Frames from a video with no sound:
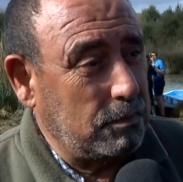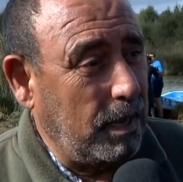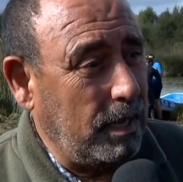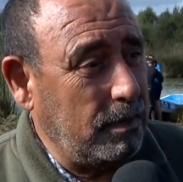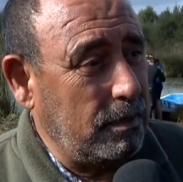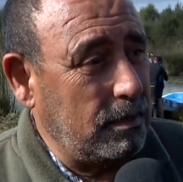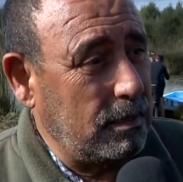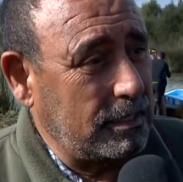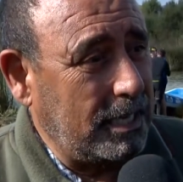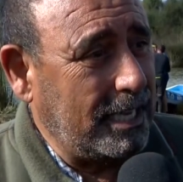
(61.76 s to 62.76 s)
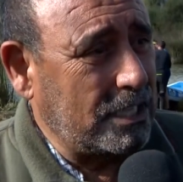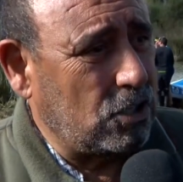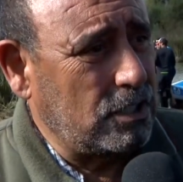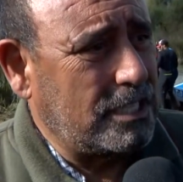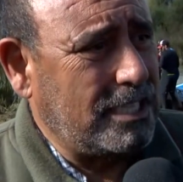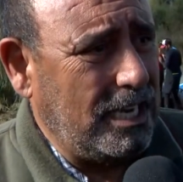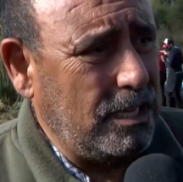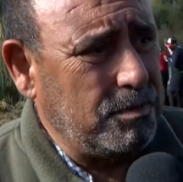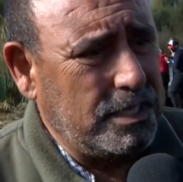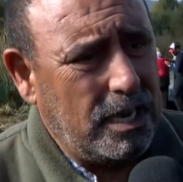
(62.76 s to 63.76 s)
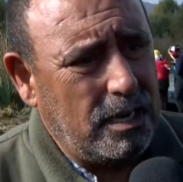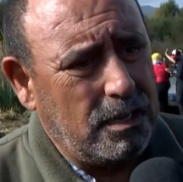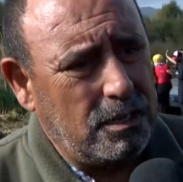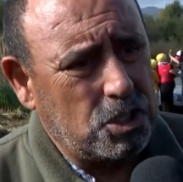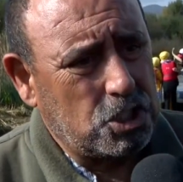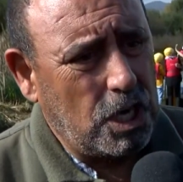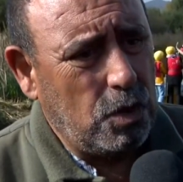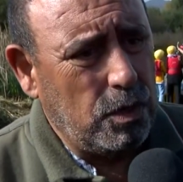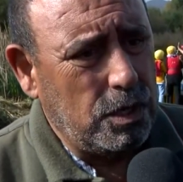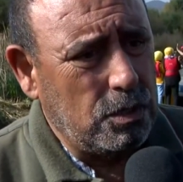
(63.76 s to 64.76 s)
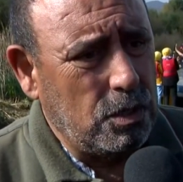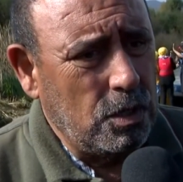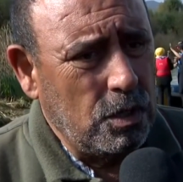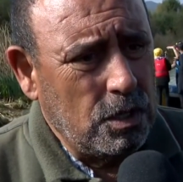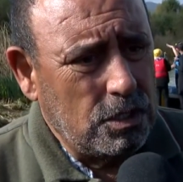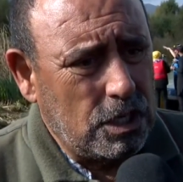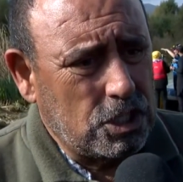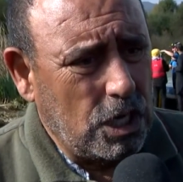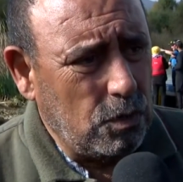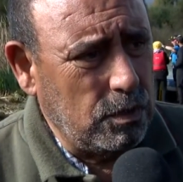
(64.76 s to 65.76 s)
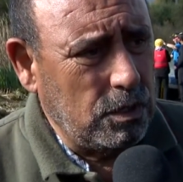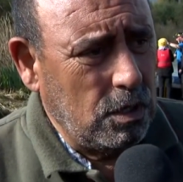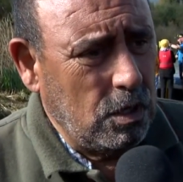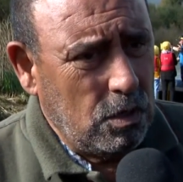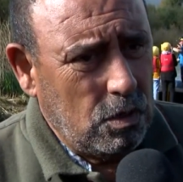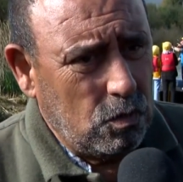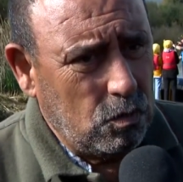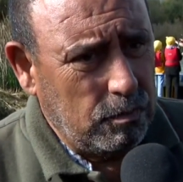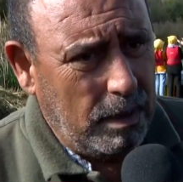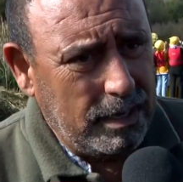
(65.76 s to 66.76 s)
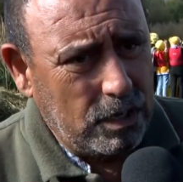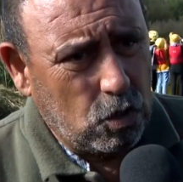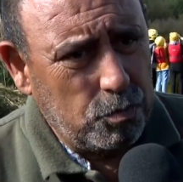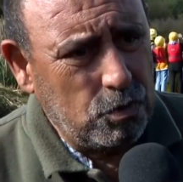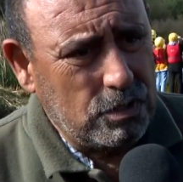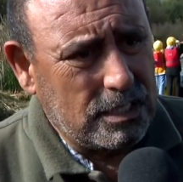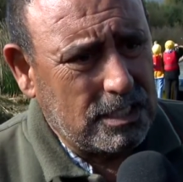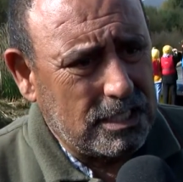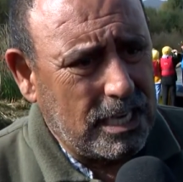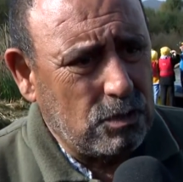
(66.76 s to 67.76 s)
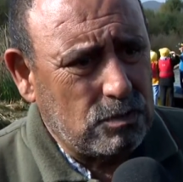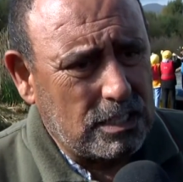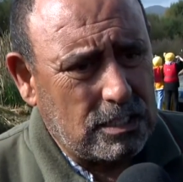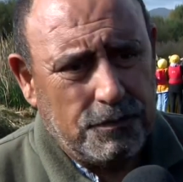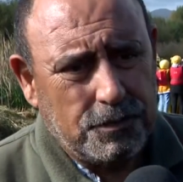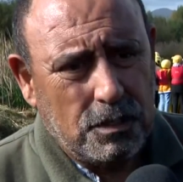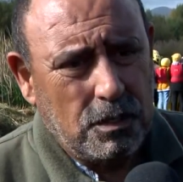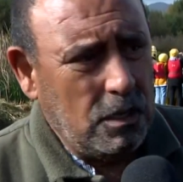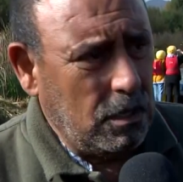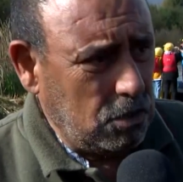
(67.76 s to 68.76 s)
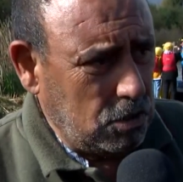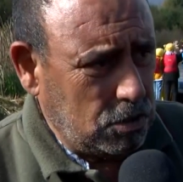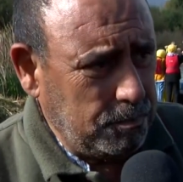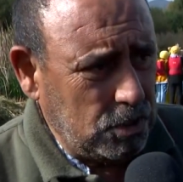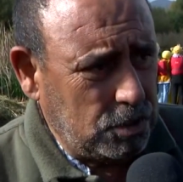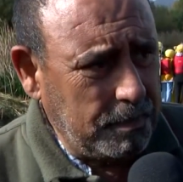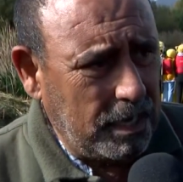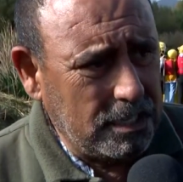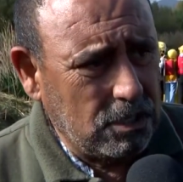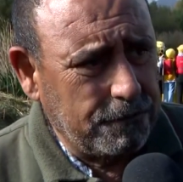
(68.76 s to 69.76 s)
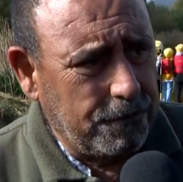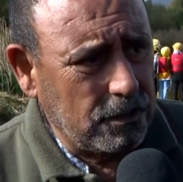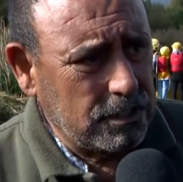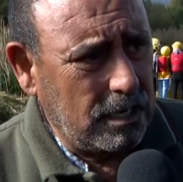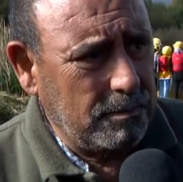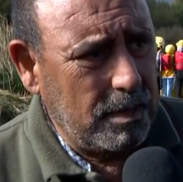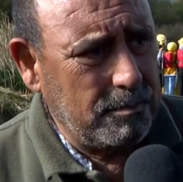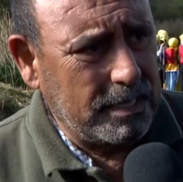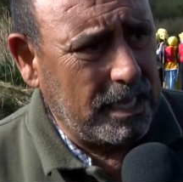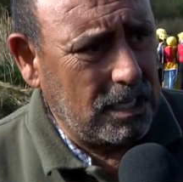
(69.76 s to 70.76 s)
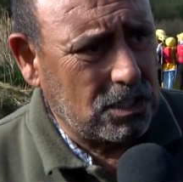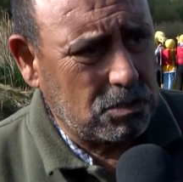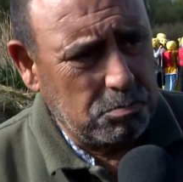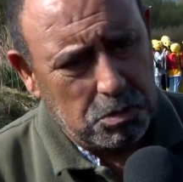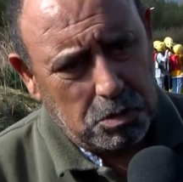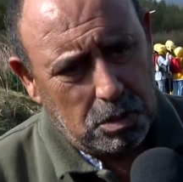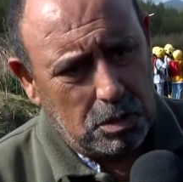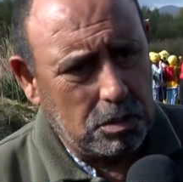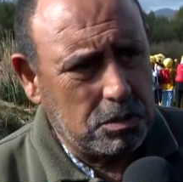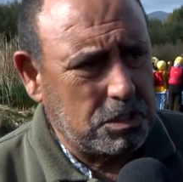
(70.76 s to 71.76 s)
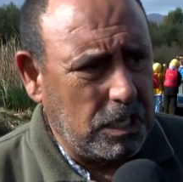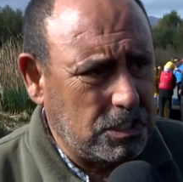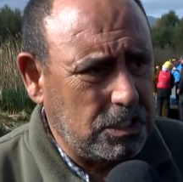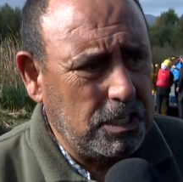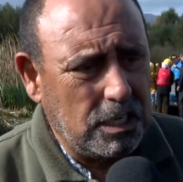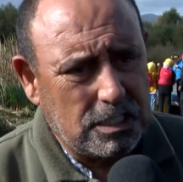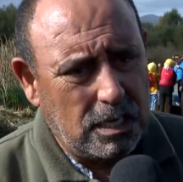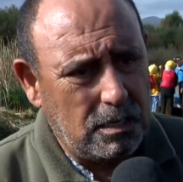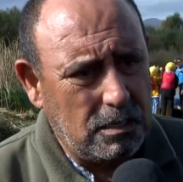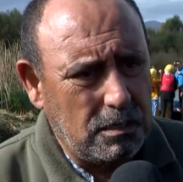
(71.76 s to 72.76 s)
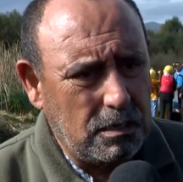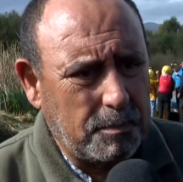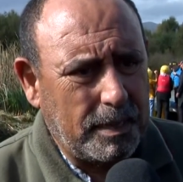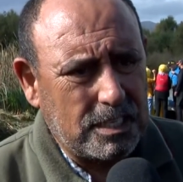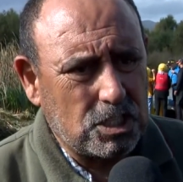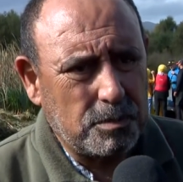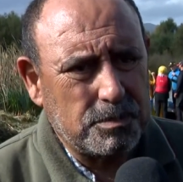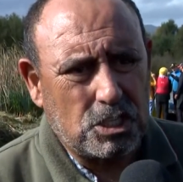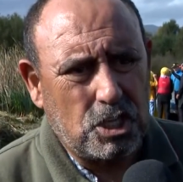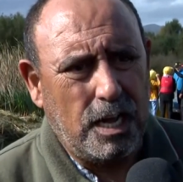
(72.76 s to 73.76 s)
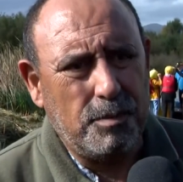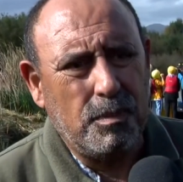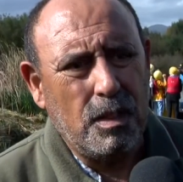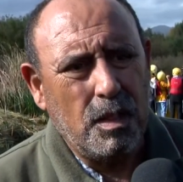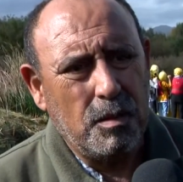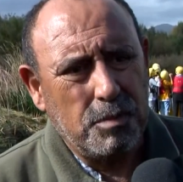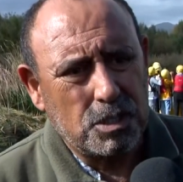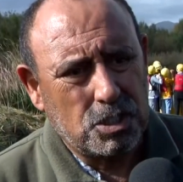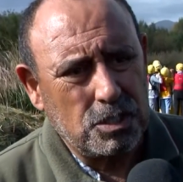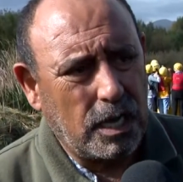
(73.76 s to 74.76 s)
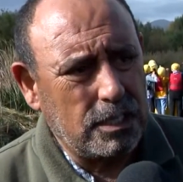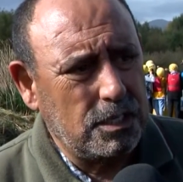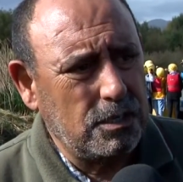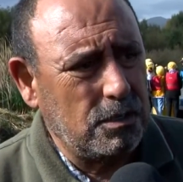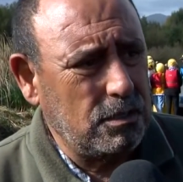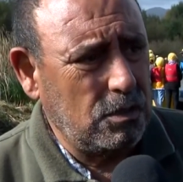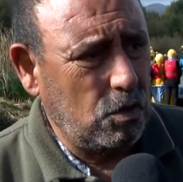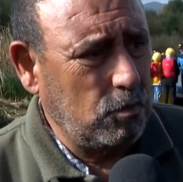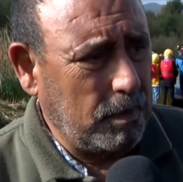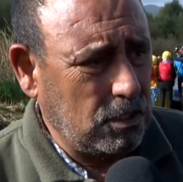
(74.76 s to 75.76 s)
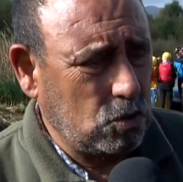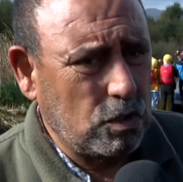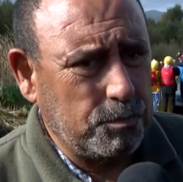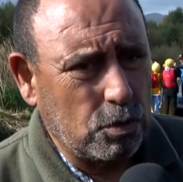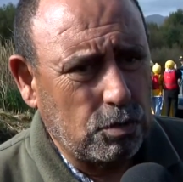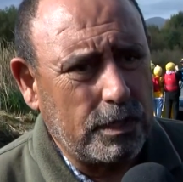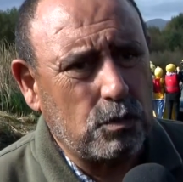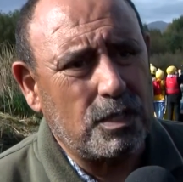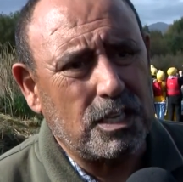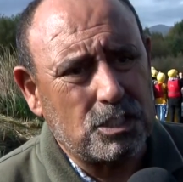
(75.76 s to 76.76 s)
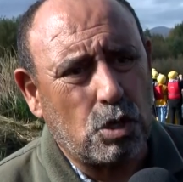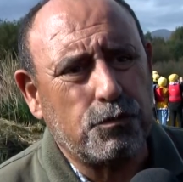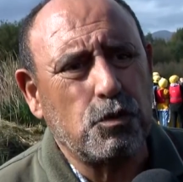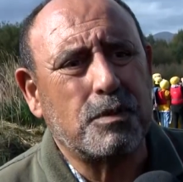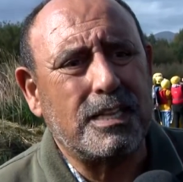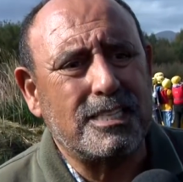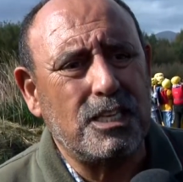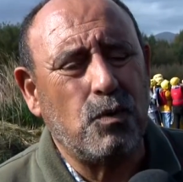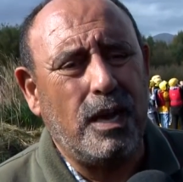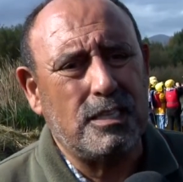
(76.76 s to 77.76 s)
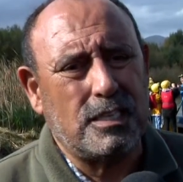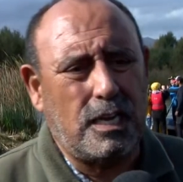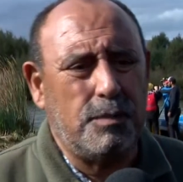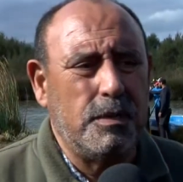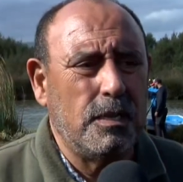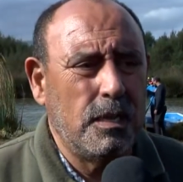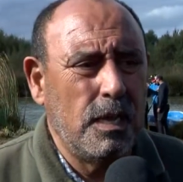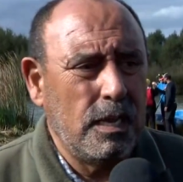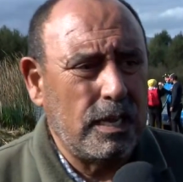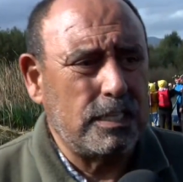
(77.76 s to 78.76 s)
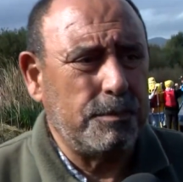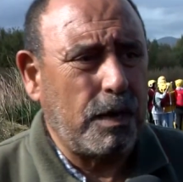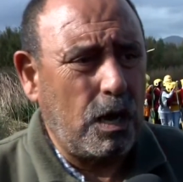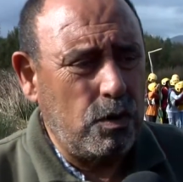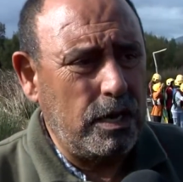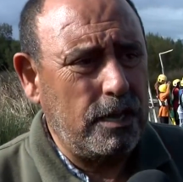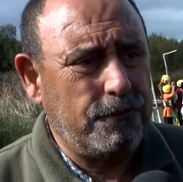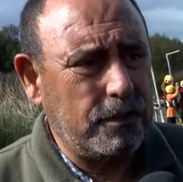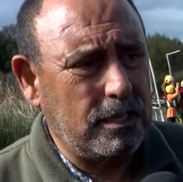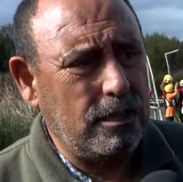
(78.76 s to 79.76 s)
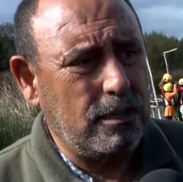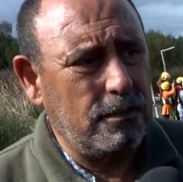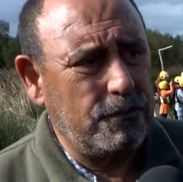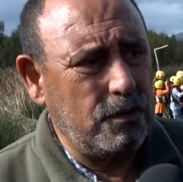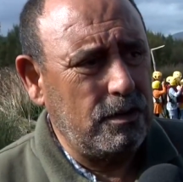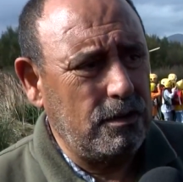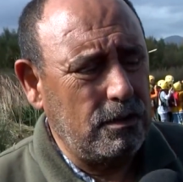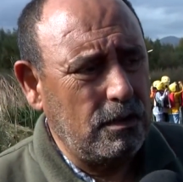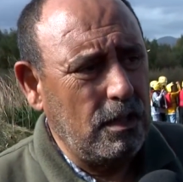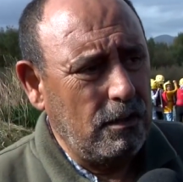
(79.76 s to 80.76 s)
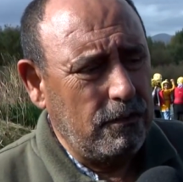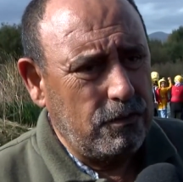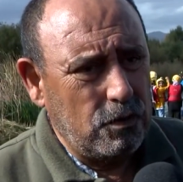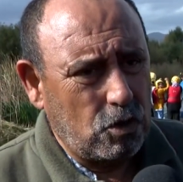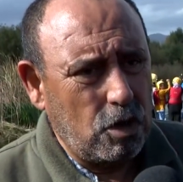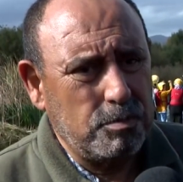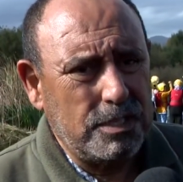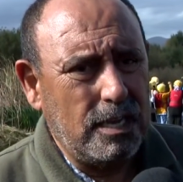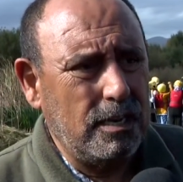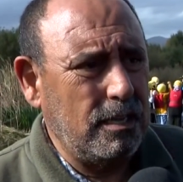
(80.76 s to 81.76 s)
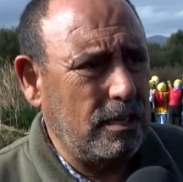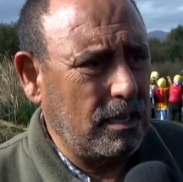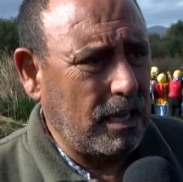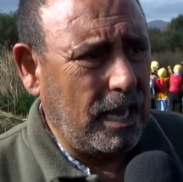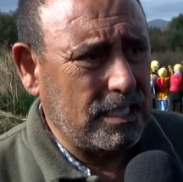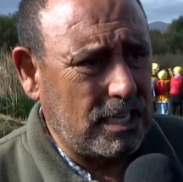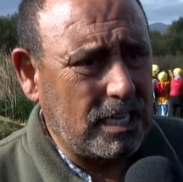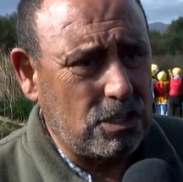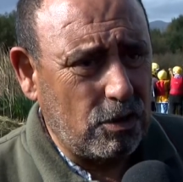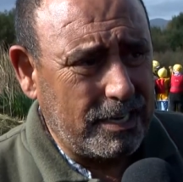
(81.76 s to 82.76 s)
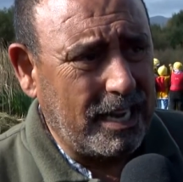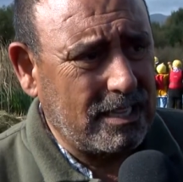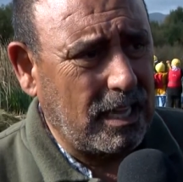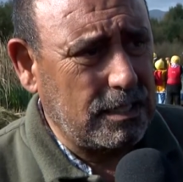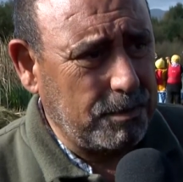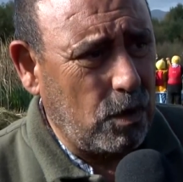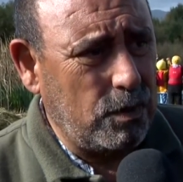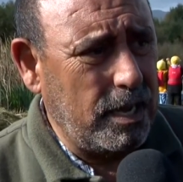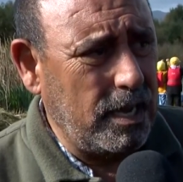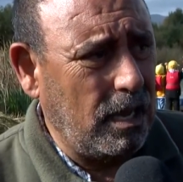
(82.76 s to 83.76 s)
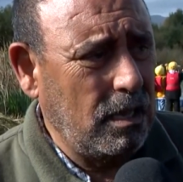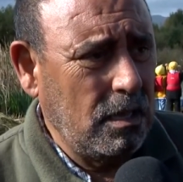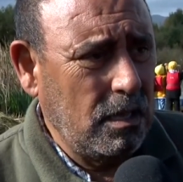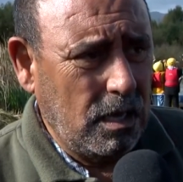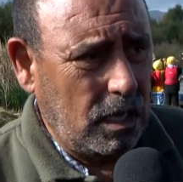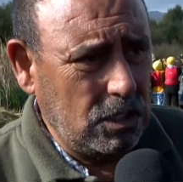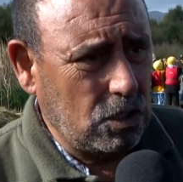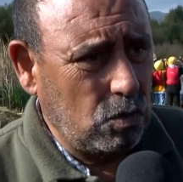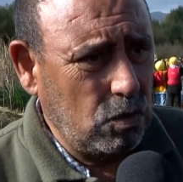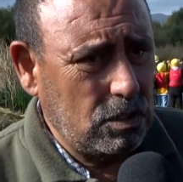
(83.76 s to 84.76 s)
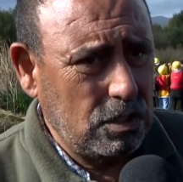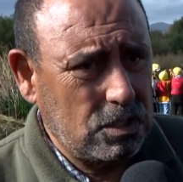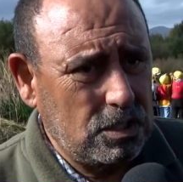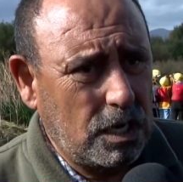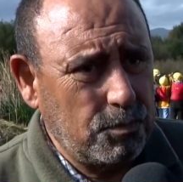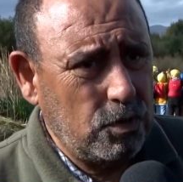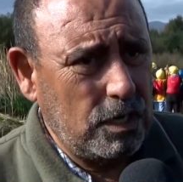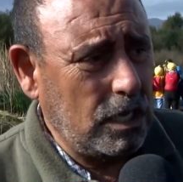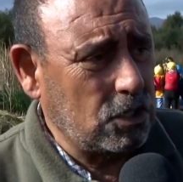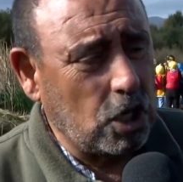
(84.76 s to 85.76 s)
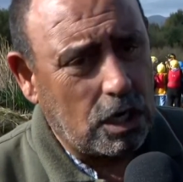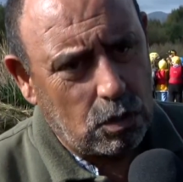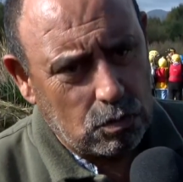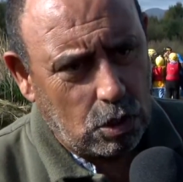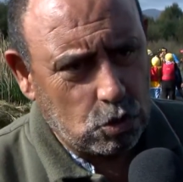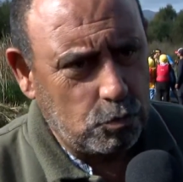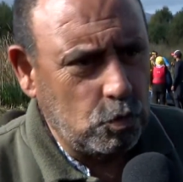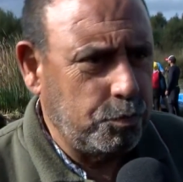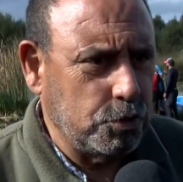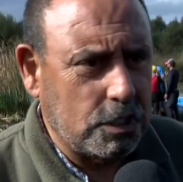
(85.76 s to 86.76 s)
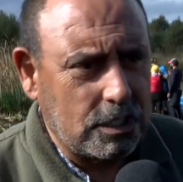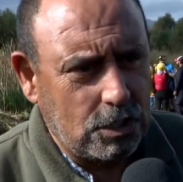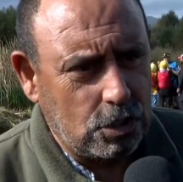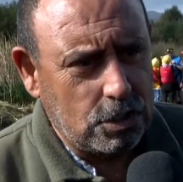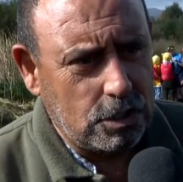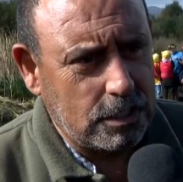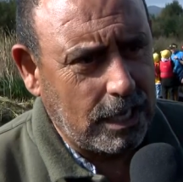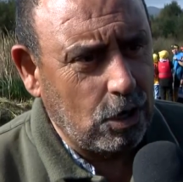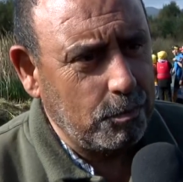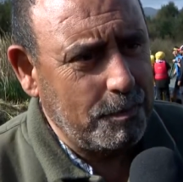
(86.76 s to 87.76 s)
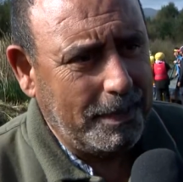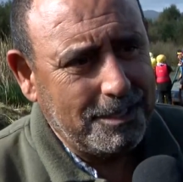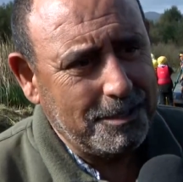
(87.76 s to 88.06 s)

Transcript: مع لا ديليغاسيون ديال التعليم ديال الشاون ديال الشاون ومع لي كوميون ديال تيزكان وتاسيفت جبنا لي زونفون ديال المدارس من 9 آه، سنين حتى ل 14 15 عام باش غادي ندير لهم هاد لي جورني بورتوفيت وغادي نختاروا فيهم 30 واحد تقريبا اللي غادي يبقاو هنايا في هاد في في لو كلوب ديال قاع لو كنات غادي يبقاو هنايا غادي يدخلوا يتدربوا هنايا ان شاء الله ونخرجوا منهم بوتيتر دي, دي تالون من بعد